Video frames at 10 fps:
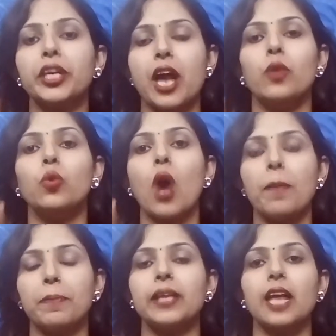कीटाणु
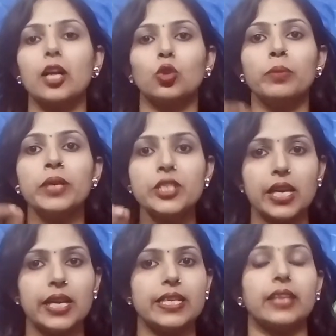आपके दांतों में
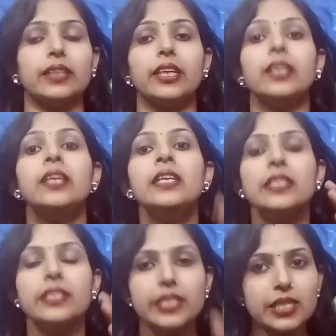चले जाते
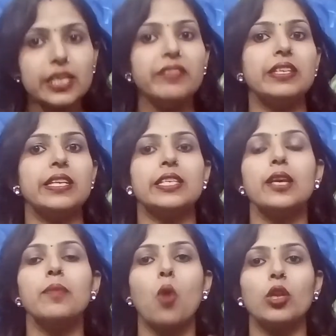हैं जिसकी वजह
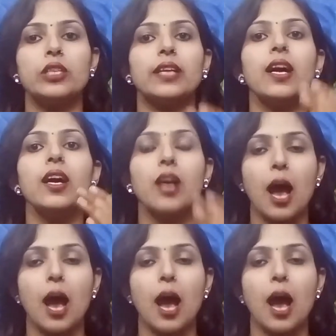से बहुत ज़्यादा